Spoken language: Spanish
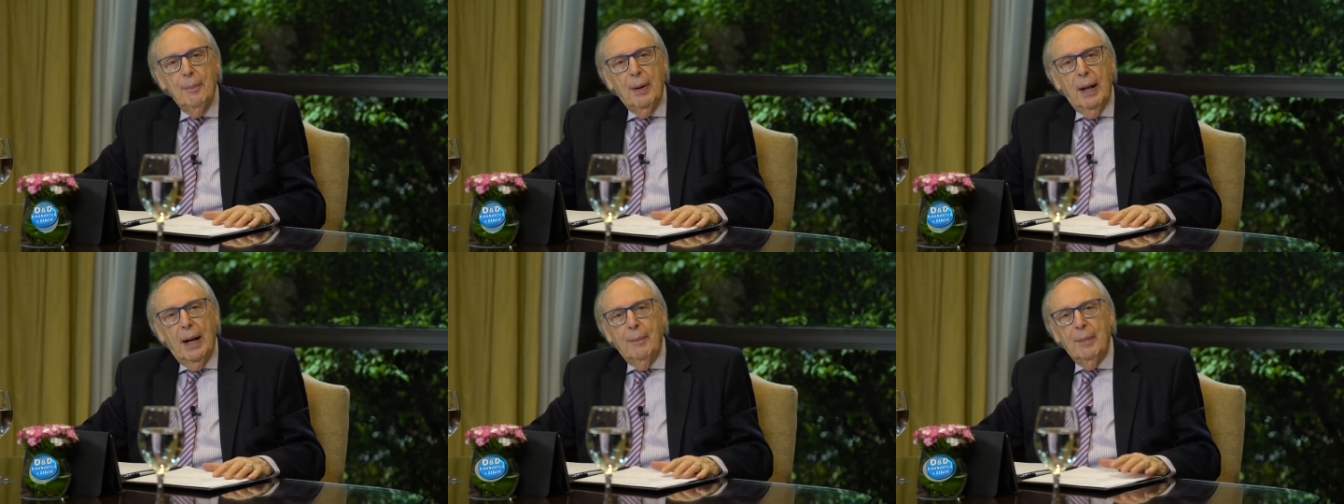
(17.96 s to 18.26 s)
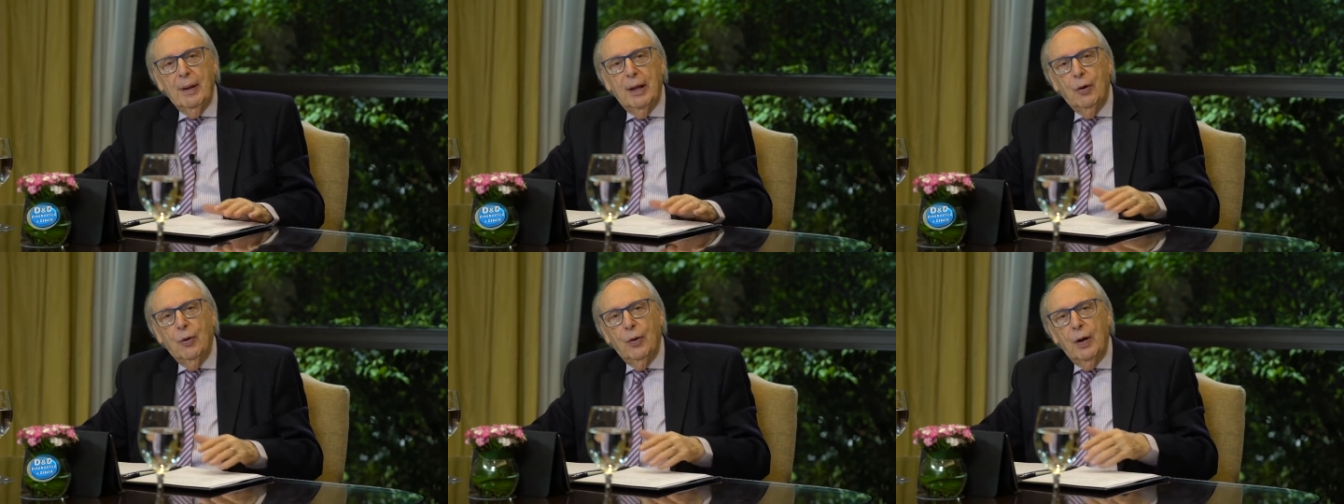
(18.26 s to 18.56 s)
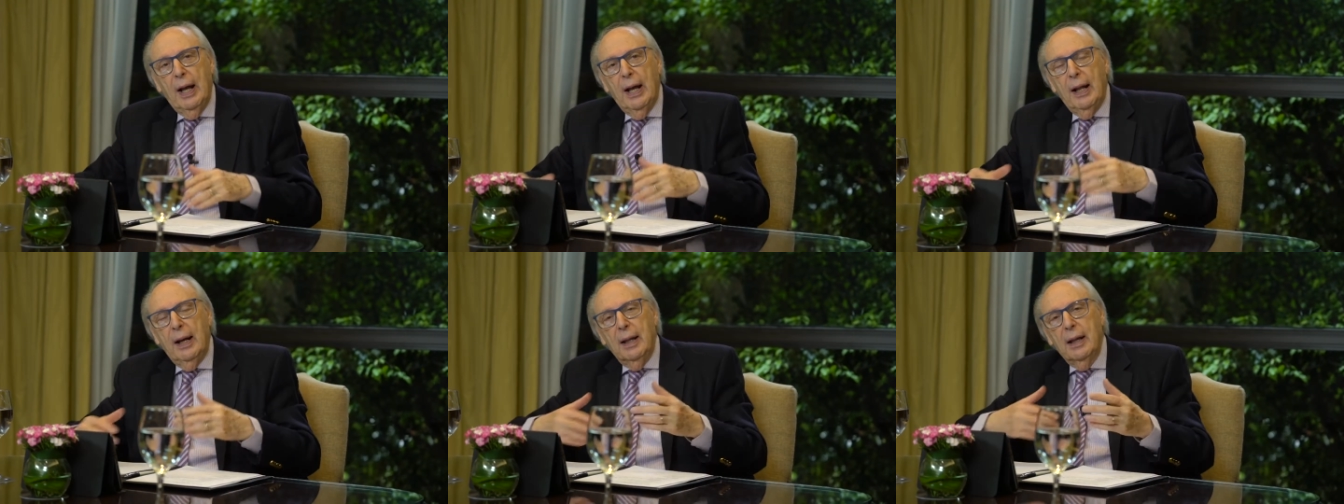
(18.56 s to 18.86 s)
para
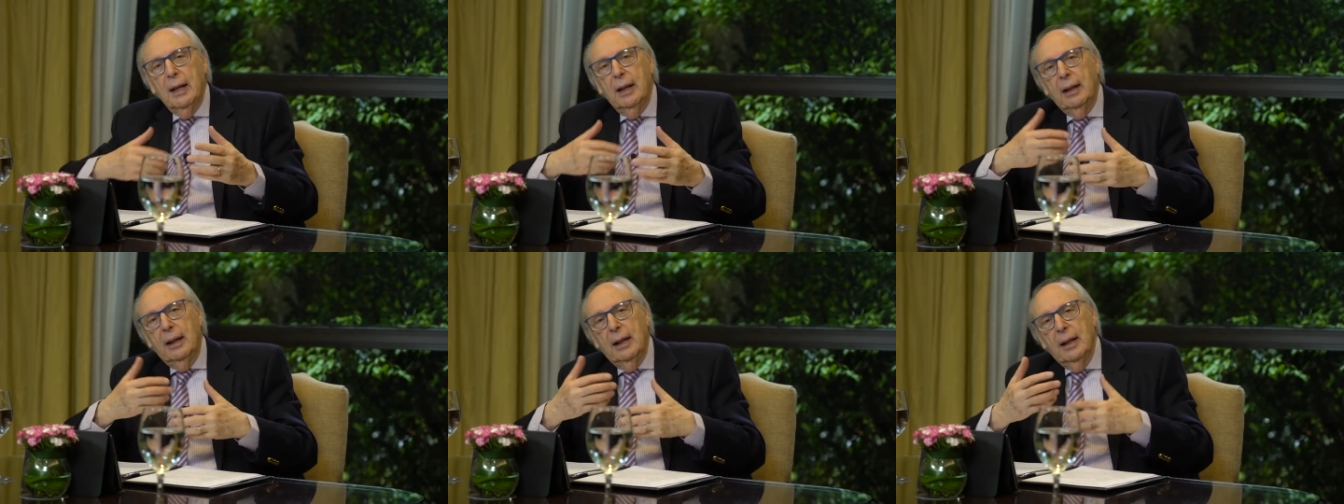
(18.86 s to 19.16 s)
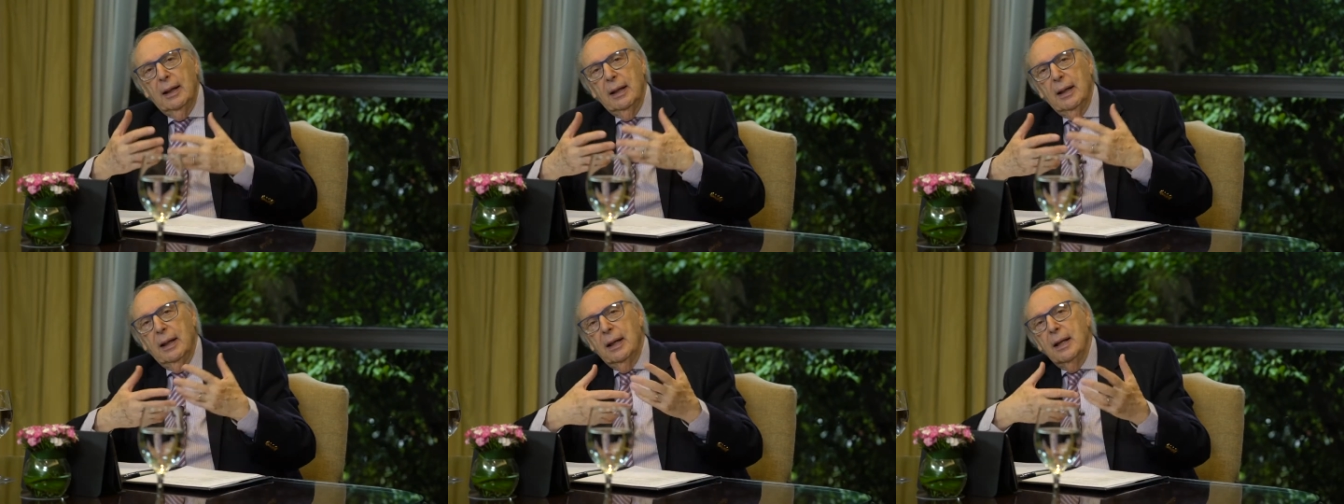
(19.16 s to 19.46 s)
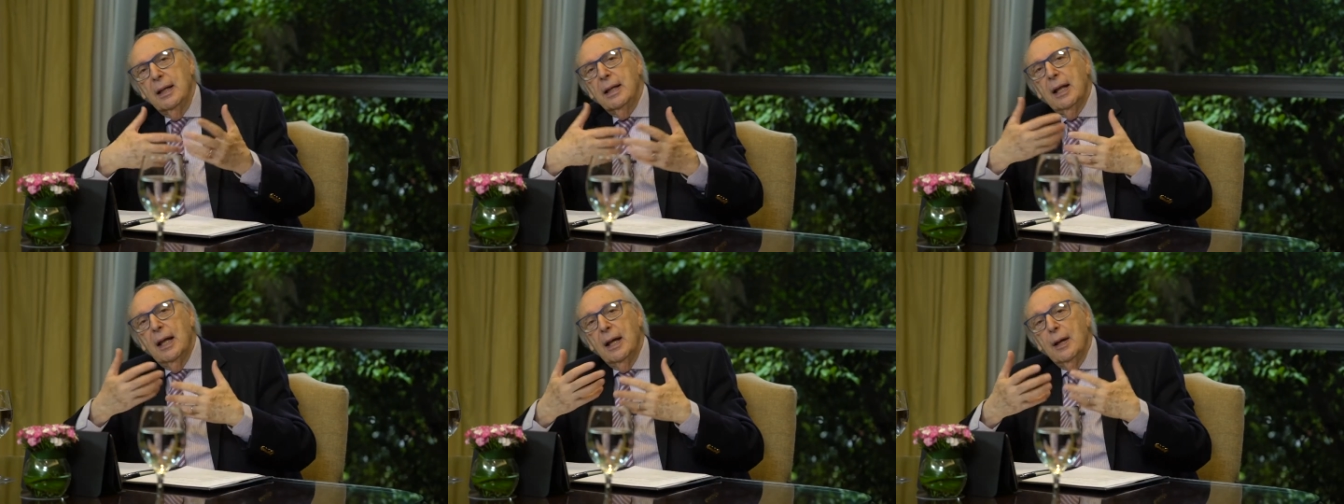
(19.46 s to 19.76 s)
mejorar esta
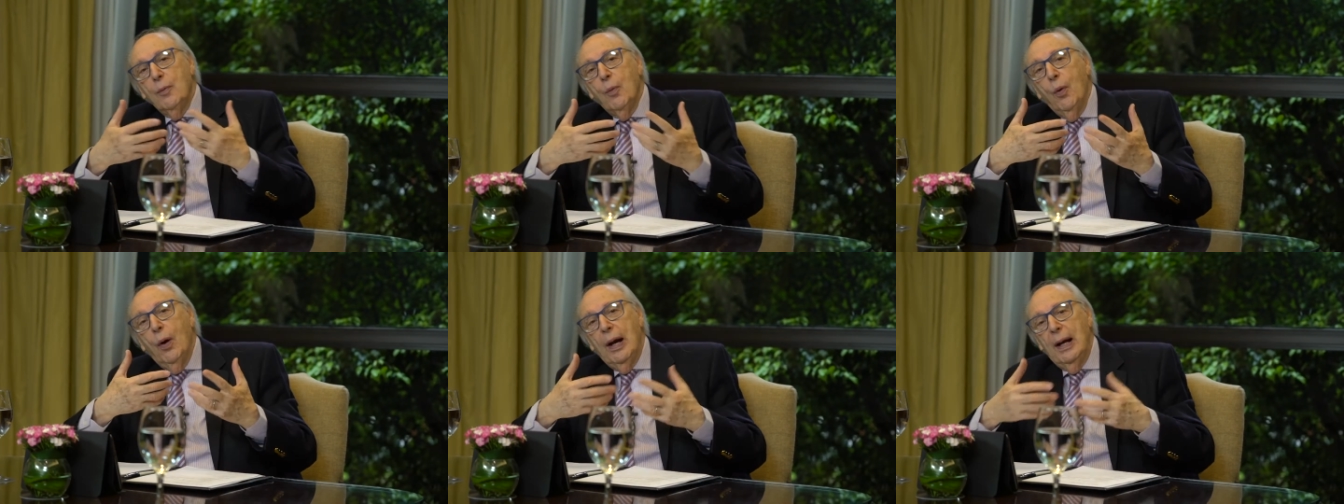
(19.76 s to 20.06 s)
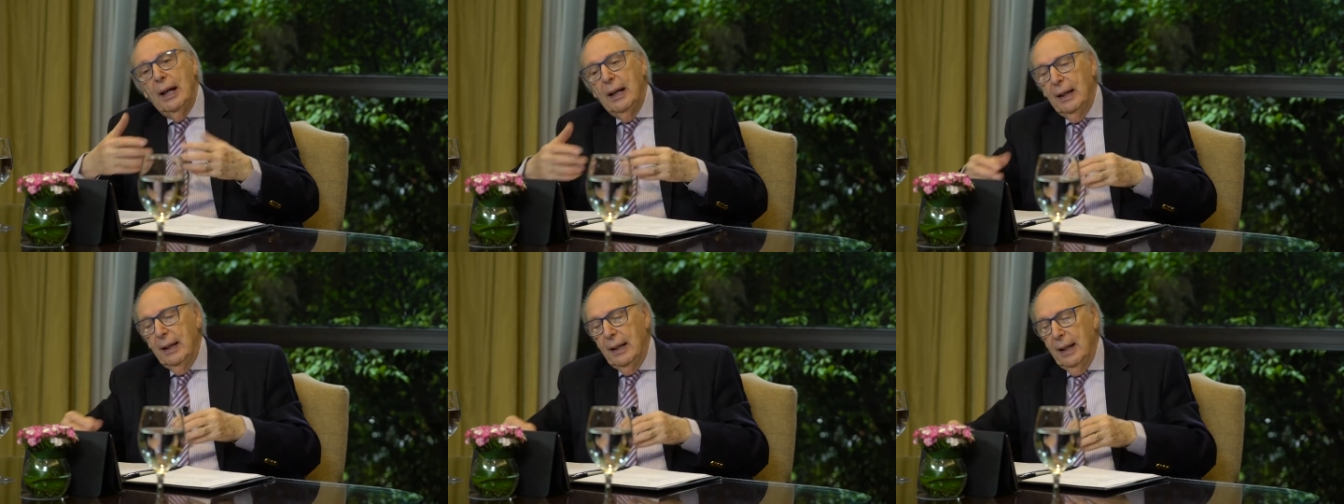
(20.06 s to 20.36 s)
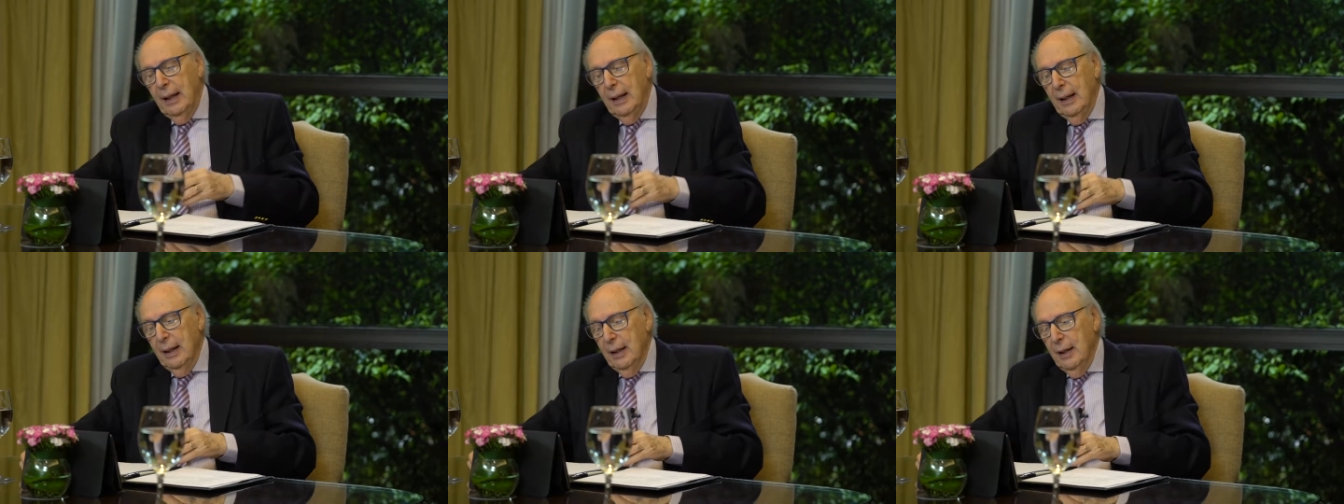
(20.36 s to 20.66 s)
ida y
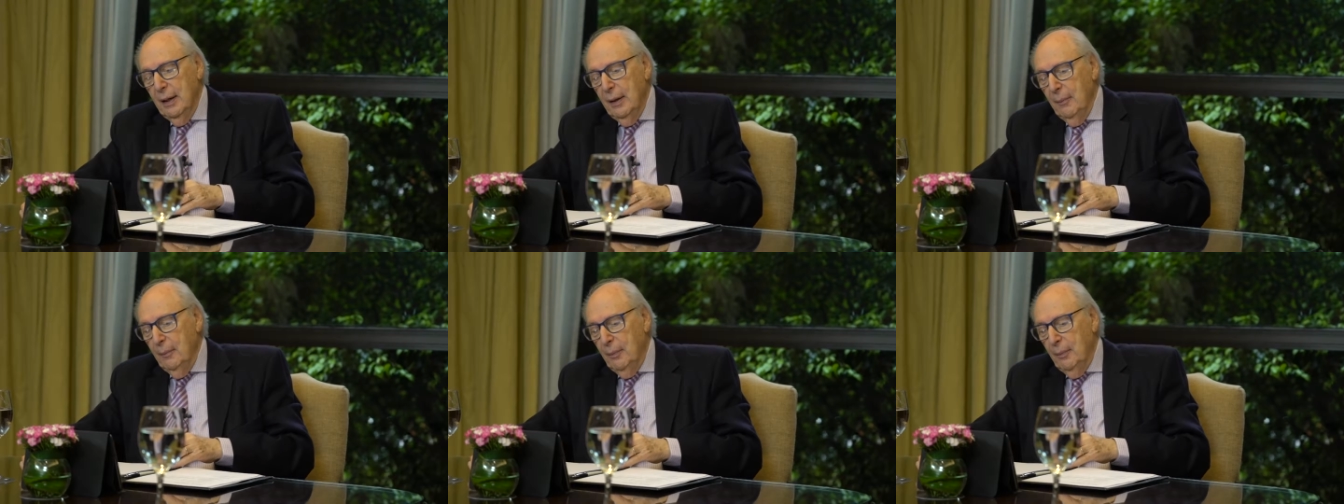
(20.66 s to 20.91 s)
vuelta,